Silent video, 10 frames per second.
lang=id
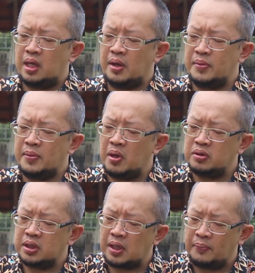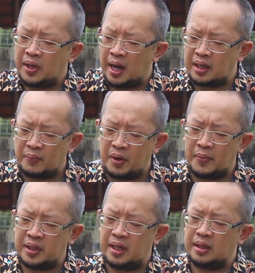Kami mau tetap berharap
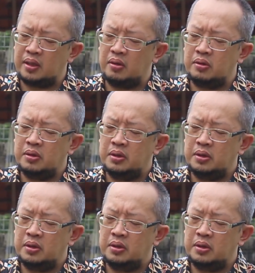kepada Engkau.